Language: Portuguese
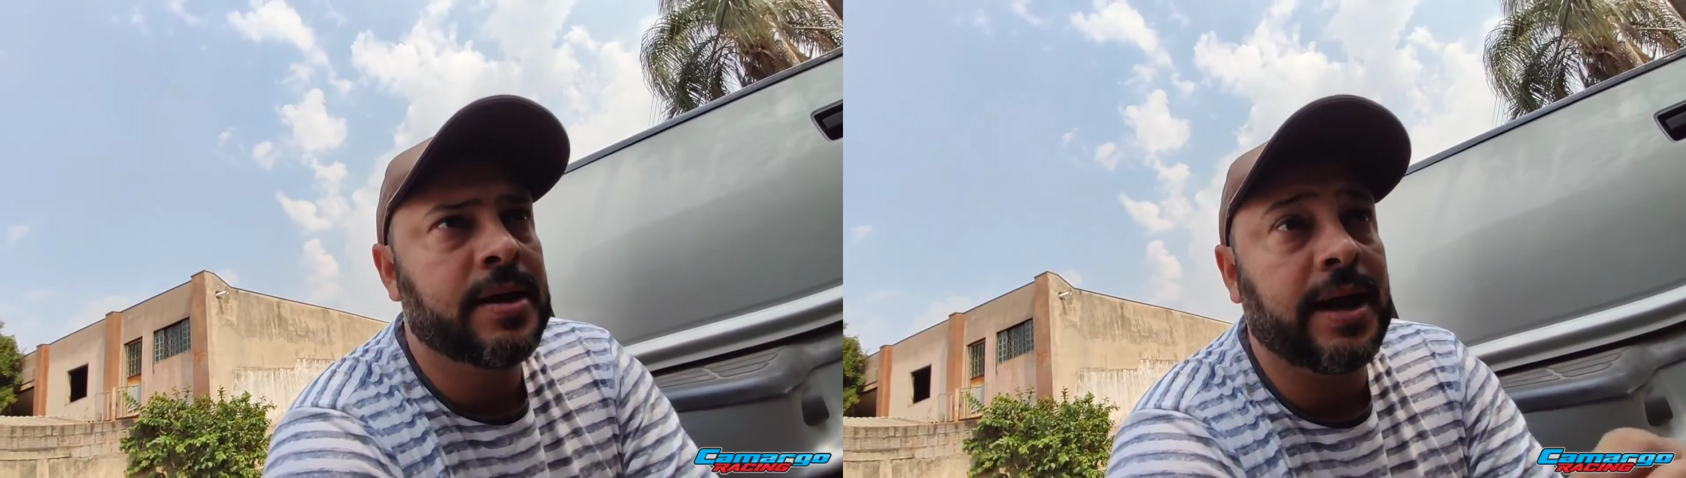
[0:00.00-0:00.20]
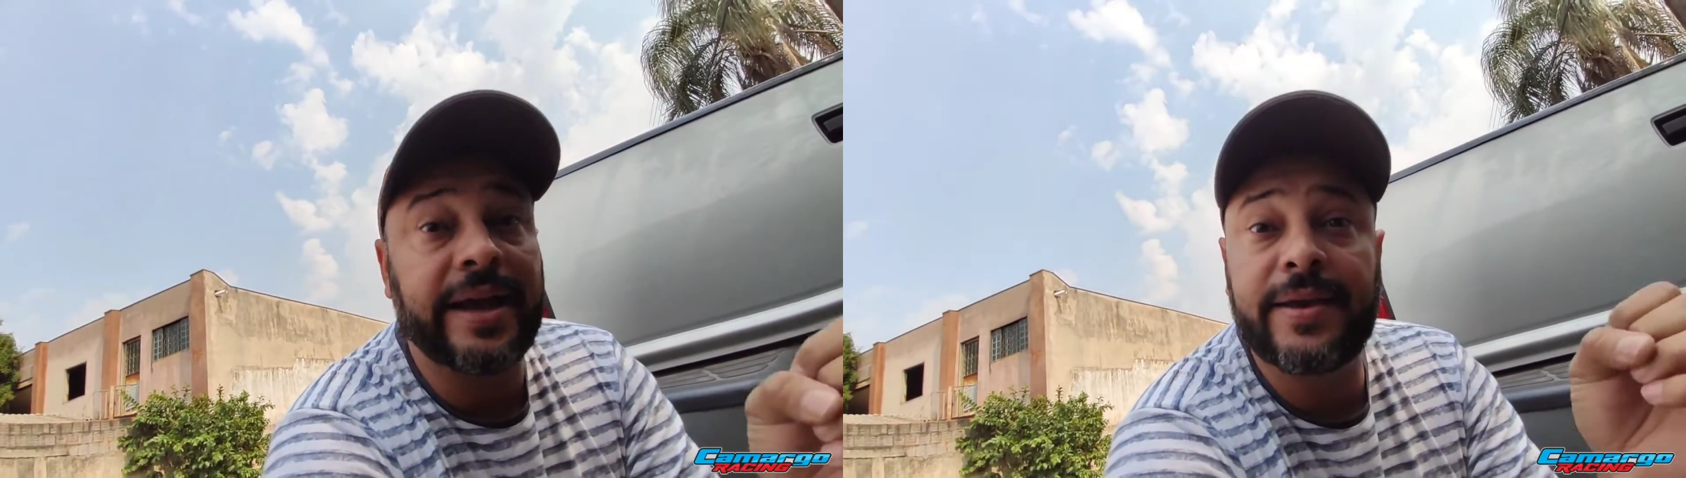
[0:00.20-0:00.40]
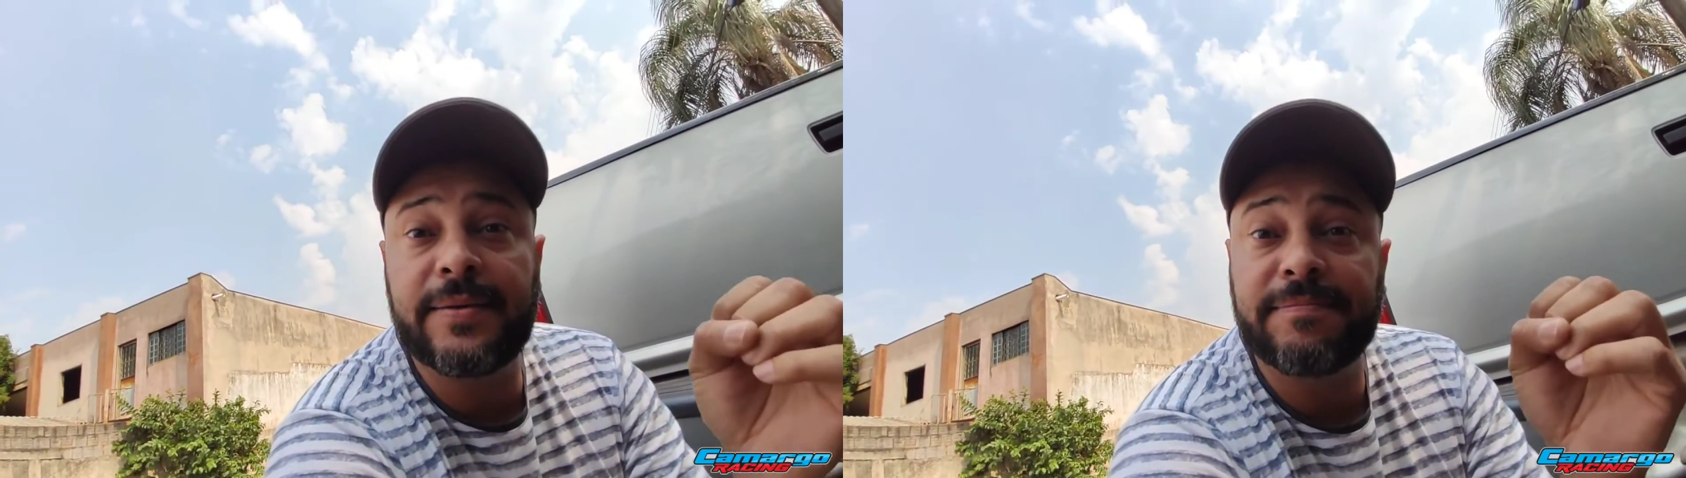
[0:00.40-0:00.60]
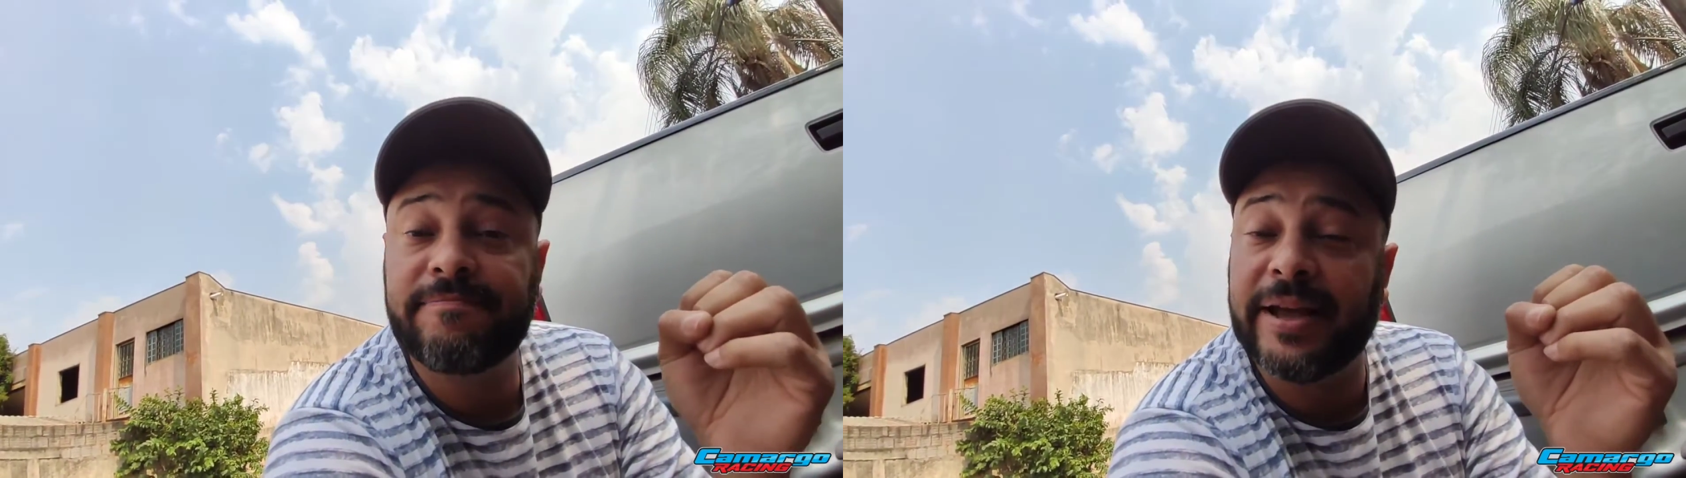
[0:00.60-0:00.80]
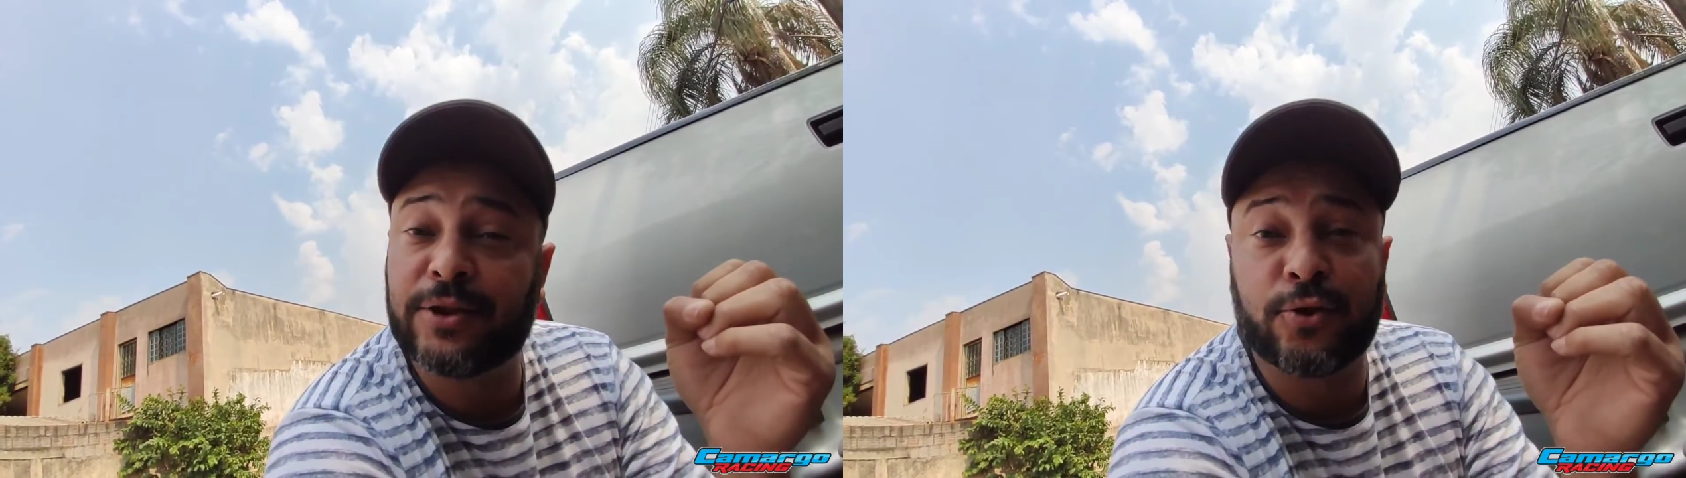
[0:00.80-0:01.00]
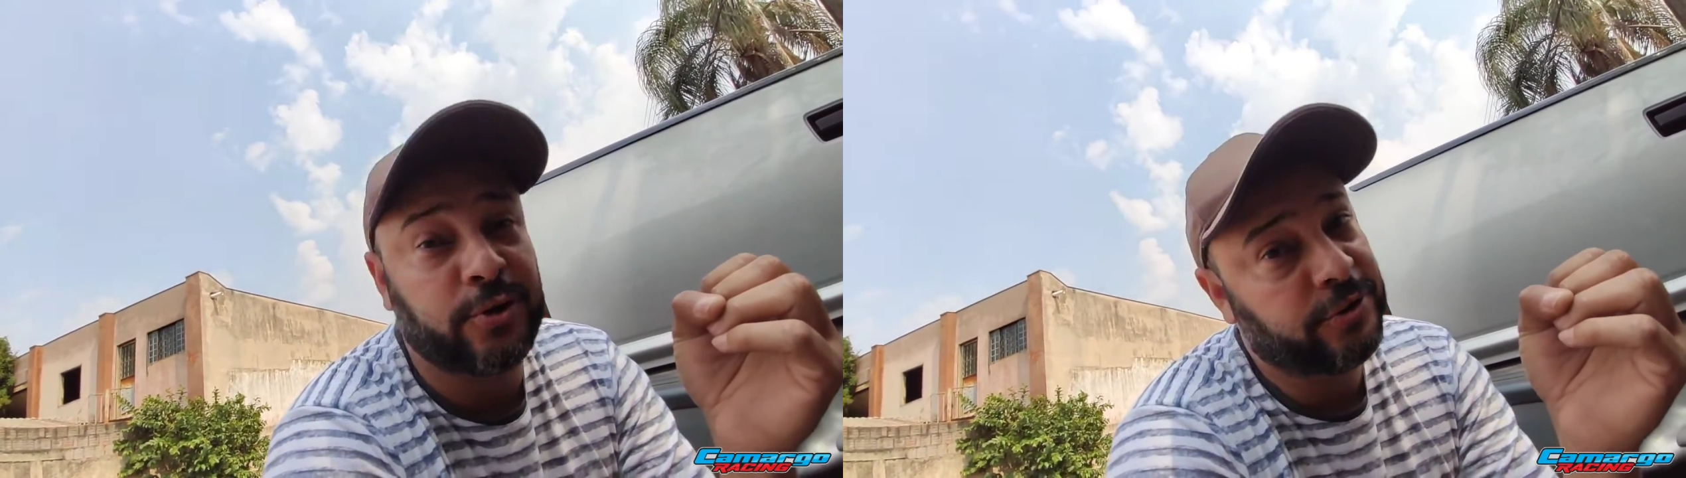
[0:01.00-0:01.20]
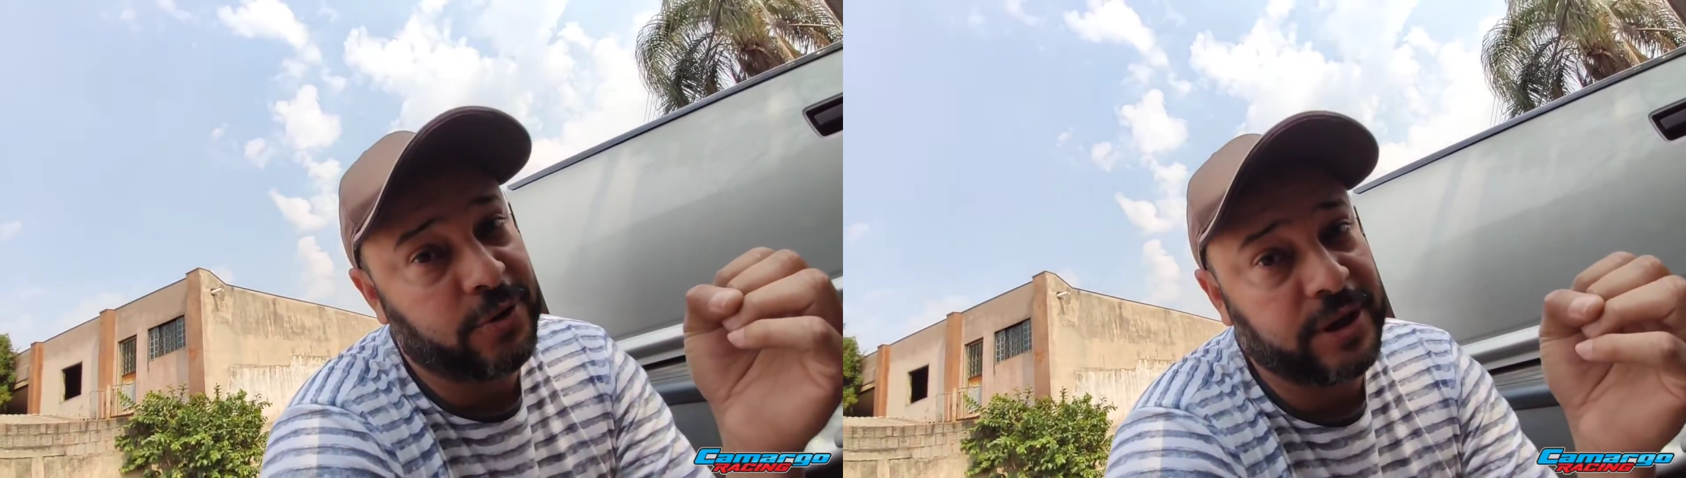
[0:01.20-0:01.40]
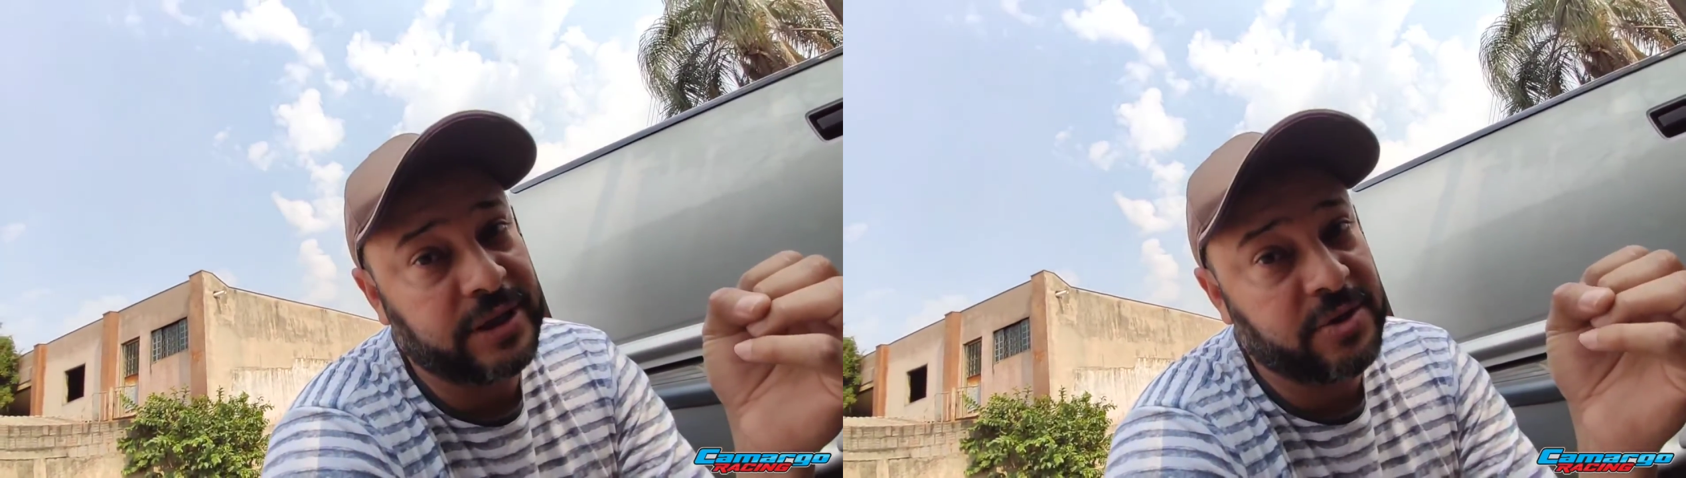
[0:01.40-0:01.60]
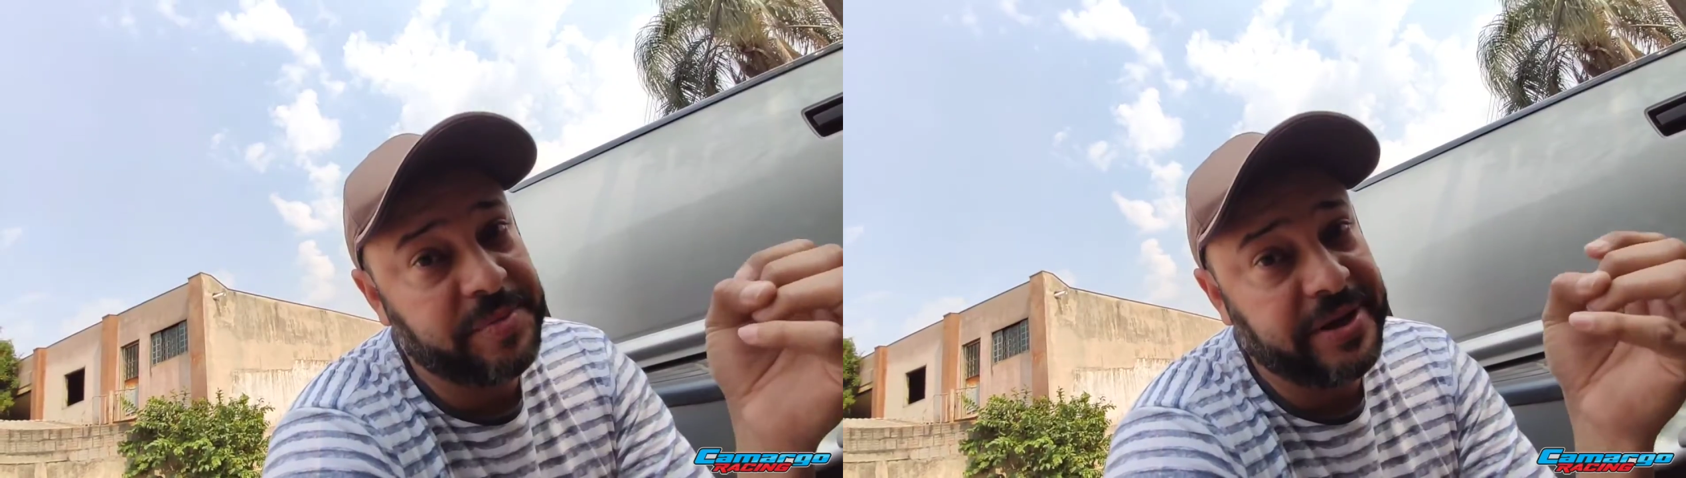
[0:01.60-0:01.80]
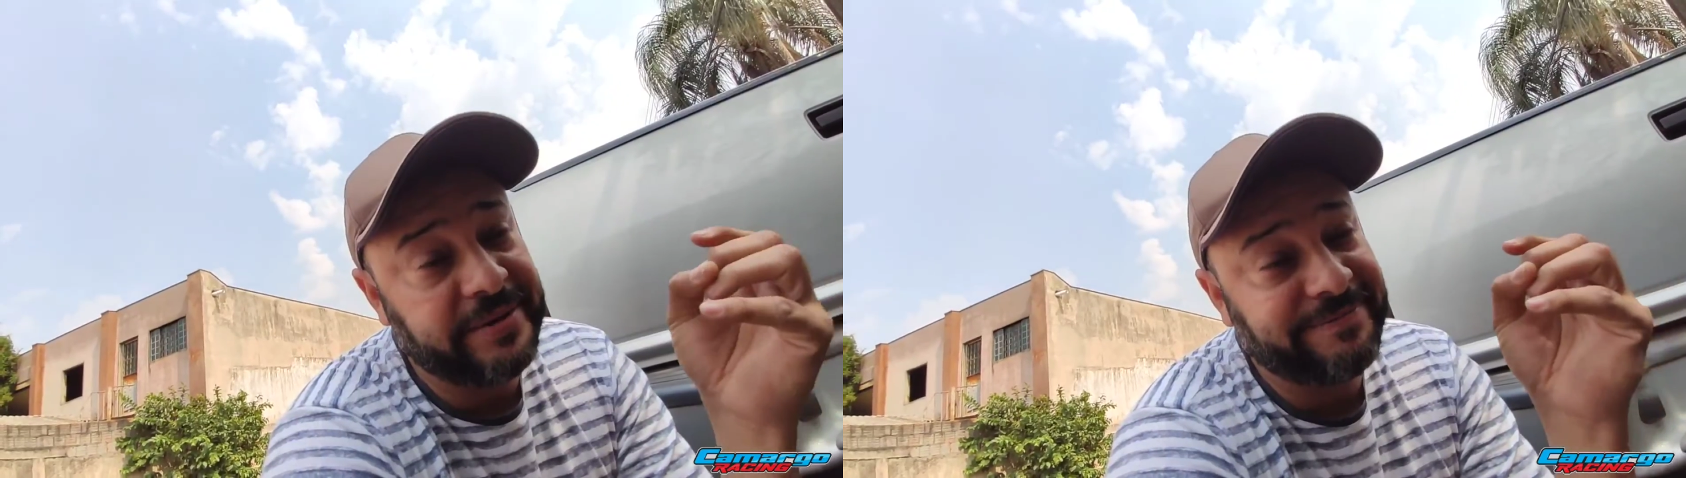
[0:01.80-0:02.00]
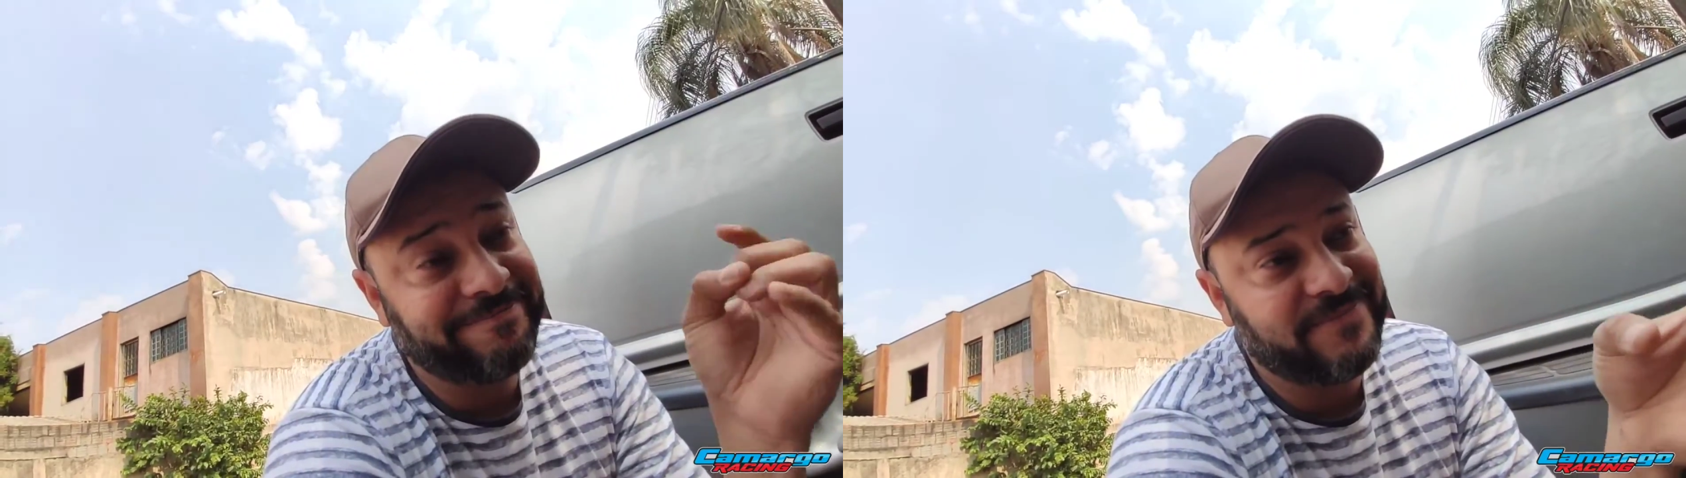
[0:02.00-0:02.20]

Aí retornou do óleo da turbina,